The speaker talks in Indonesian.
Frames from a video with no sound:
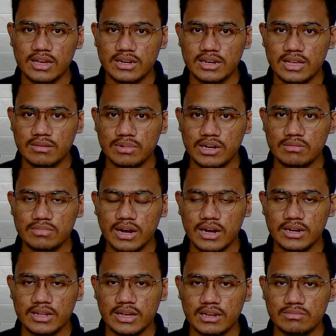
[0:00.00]
dan
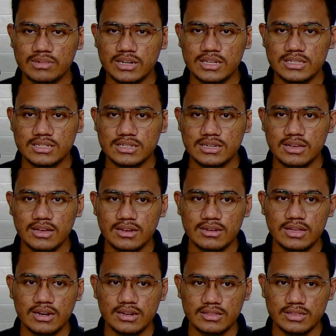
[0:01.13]
pengembangan yang lebih rinci
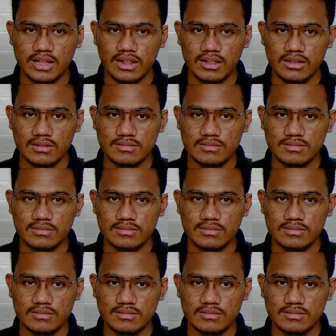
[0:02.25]
dan detail.